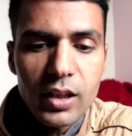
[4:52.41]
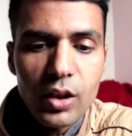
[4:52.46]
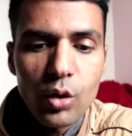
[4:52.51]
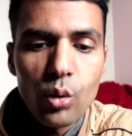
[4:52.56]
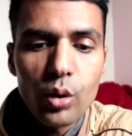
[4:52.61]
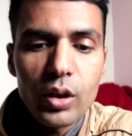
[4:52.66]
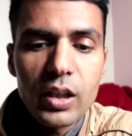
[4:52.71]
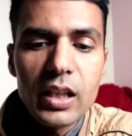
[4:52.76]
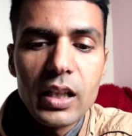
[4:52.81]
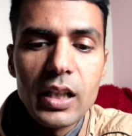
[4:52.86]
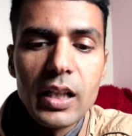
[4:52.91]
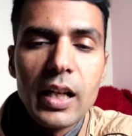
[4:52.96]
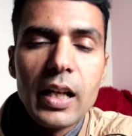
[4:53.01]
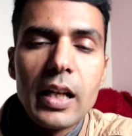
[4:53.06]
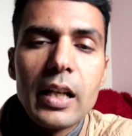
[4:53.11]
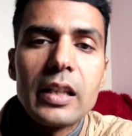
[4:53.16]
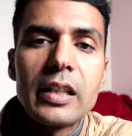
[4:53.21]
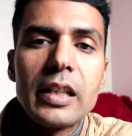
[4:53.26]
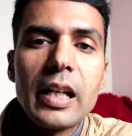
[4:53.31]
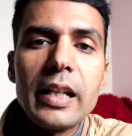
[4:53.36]
करोड़ की
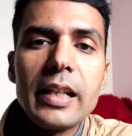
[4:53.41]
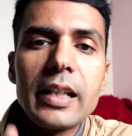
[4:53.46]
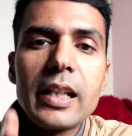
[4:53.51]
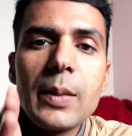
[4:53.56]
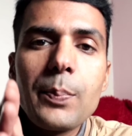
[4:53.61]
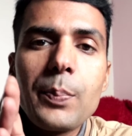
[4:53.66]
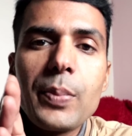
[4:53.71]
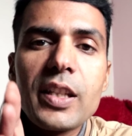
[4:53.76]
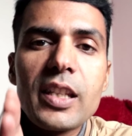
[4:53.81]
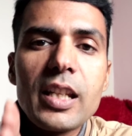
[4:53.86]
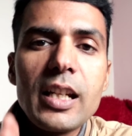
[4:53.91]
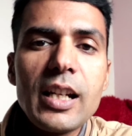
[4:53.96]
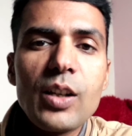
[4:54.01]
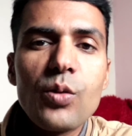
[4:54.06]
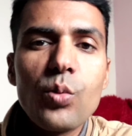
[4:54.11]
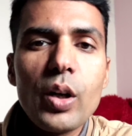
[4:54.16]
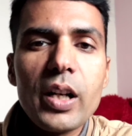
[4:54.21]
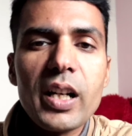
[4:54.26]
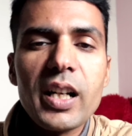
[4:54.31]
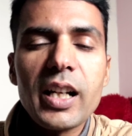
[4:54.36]
यानी कि पिछले
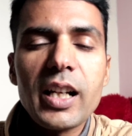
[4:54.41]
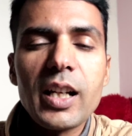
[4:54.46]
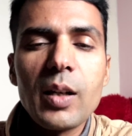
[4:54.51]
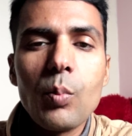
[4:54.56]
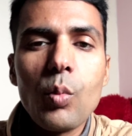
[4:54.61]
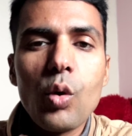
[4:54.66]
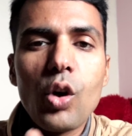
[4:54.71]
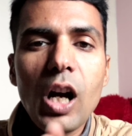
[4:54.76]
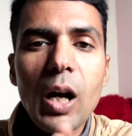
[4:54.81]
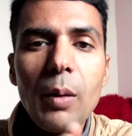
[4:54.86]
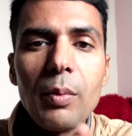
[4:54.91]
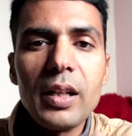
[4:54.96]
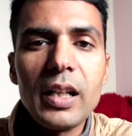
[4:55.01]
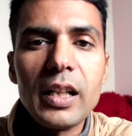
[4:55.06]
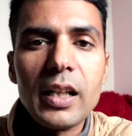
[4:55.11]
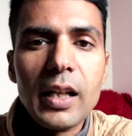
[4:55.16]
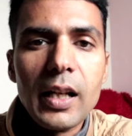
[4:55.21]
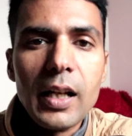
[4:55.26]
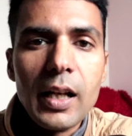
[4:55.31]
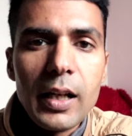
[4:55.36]
क्वार्टर के
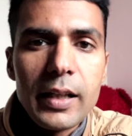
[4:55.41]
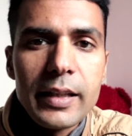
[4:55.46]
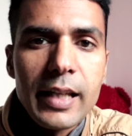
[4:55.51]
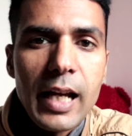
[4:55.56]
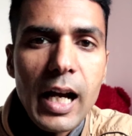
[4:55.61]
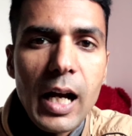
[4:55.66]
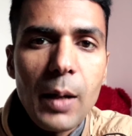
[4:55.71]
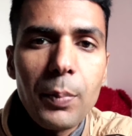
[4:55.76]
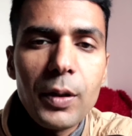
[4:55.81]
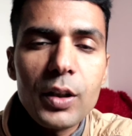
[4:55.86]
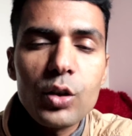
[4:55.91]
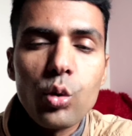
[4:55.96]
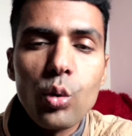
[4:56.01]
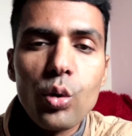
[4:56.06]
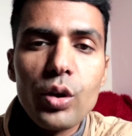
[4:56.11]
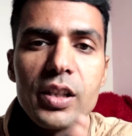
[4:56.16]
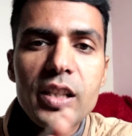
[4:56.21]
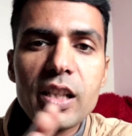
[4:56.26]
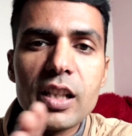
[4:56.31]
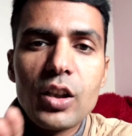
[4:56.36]
मुकाबले यहाँ पर
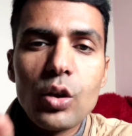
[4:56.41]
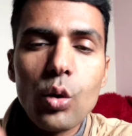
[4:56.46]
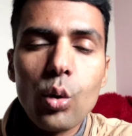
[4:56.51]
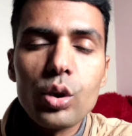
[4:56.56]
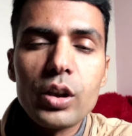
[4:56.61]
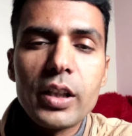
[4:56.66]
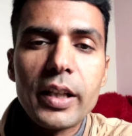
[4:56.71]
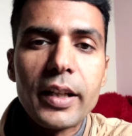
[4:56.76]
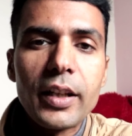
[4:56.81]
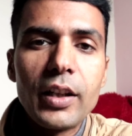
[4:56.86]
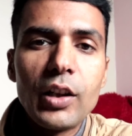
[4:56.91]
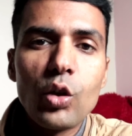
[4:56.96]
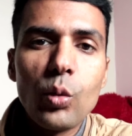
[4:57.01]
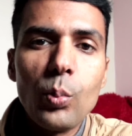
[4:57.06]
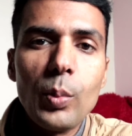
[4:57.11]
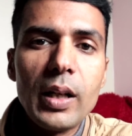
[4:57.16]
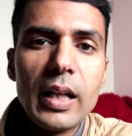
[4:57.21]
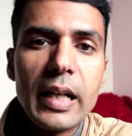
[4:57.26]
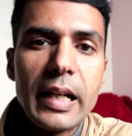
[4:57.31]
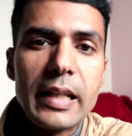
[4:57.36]
थोड़ी सी ग्रोथ देखने
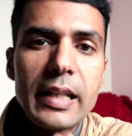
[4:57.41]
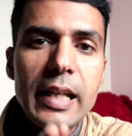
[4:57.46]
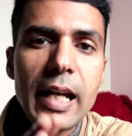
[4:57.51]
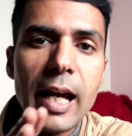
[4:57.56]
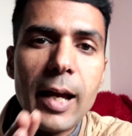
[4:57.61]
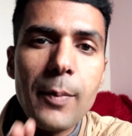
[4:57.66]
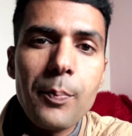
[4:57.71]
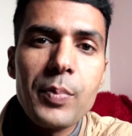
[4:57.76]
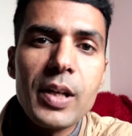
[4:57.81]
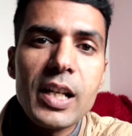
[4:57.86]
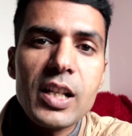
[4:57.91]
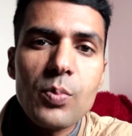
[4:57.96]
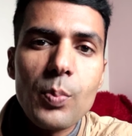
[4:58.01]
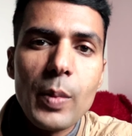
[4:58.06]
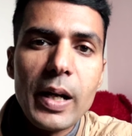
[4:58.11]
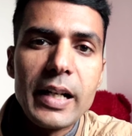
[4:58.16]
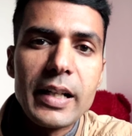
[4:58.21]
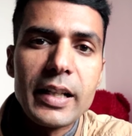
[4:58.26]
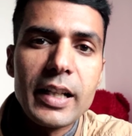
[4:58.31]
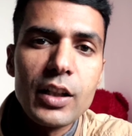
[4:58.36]
को मिल रही है हैप्पीएस्ट
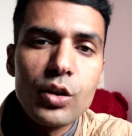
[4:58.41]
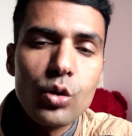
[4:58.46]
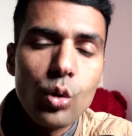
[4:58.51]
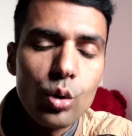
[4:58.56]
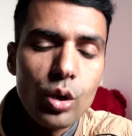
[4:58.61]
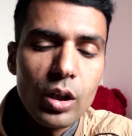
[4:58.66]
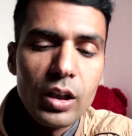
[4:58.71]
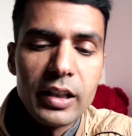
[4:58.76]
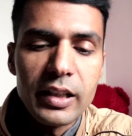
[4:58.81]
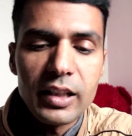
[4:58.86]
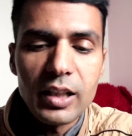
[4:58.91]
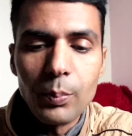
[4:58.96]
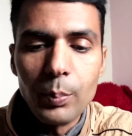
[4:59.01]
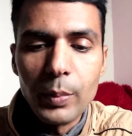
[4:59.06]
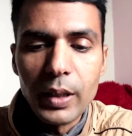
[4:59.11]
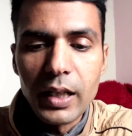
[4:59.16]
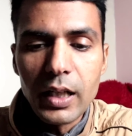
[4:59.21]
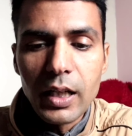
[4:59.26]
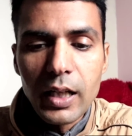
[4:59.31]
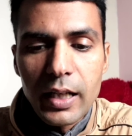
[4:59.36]
माइंड की टोटल इनकम
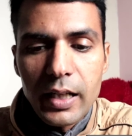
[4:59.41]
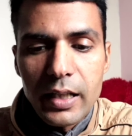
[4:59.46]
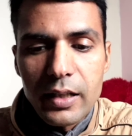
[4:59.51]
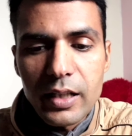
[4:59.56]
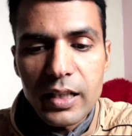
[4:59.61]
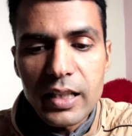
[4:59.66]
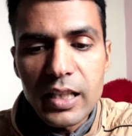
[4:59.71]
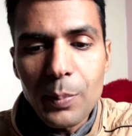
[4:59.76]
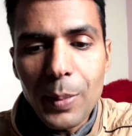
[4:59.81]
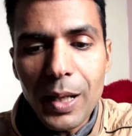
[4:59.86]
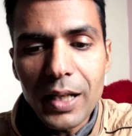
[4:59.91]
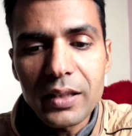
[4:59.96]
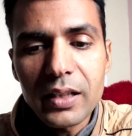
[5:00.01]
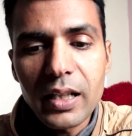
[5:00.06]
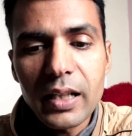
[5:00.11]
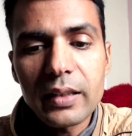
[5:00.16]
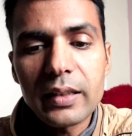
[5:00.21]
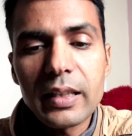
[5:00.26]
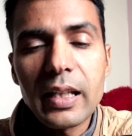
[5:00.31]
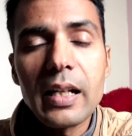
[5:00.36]
में यदि
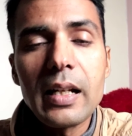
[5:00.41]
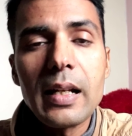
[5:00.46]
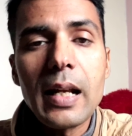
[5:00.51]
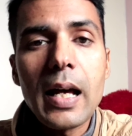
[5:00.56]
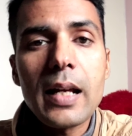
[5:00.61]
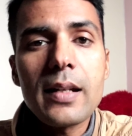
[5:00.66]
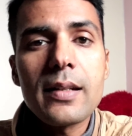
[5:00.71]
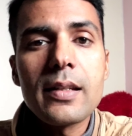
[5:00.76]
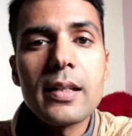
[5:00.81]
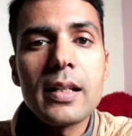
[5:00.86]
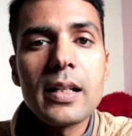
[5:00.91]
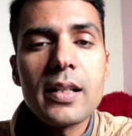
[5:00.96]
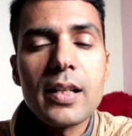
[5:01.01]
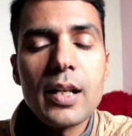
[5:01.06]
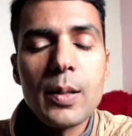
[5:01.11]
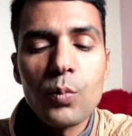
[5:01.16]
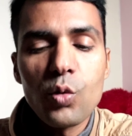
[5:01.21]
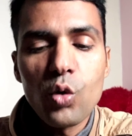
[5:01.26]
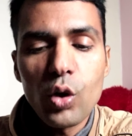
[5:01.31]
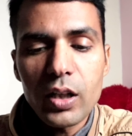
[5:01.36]
बात करते हैं लास्ट ईयर
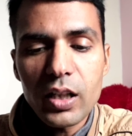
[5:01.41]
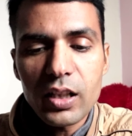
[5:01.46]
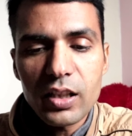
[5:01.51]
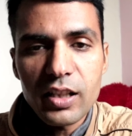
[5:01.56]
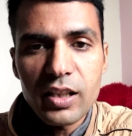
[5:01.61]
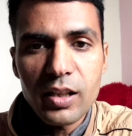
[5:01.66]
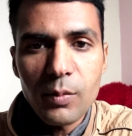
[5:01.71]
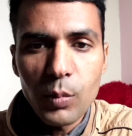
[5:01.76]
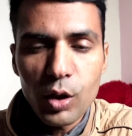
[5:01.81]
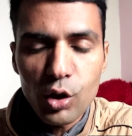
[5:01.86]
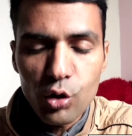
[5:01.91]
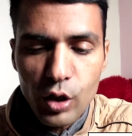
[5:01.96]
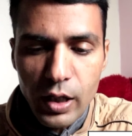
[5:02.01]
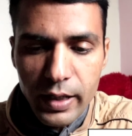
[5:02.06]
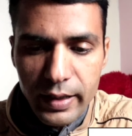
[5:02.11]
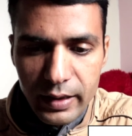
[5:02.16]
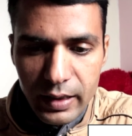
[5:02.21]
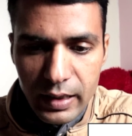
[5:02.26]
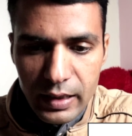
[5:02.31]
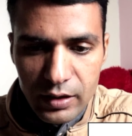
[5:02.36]
सेम क्वार्टर दिसंबर
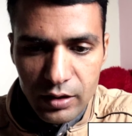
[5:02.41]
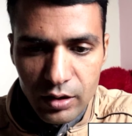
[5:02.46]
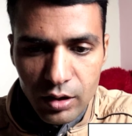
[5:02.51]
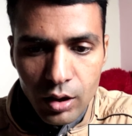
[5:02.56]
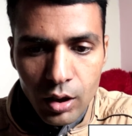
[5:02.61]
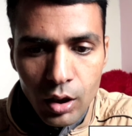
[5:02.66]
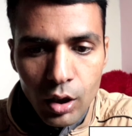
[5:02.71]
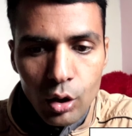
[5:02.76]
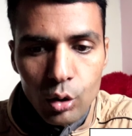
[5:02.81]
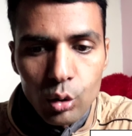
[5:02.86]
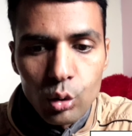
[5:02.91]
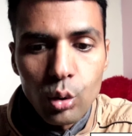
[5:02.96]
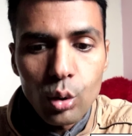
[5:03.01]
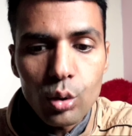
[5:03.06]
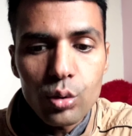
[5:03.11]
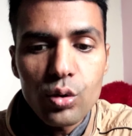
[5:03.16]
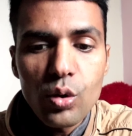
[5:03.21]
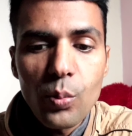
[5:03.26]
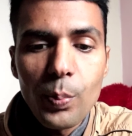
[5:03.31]
2021 दो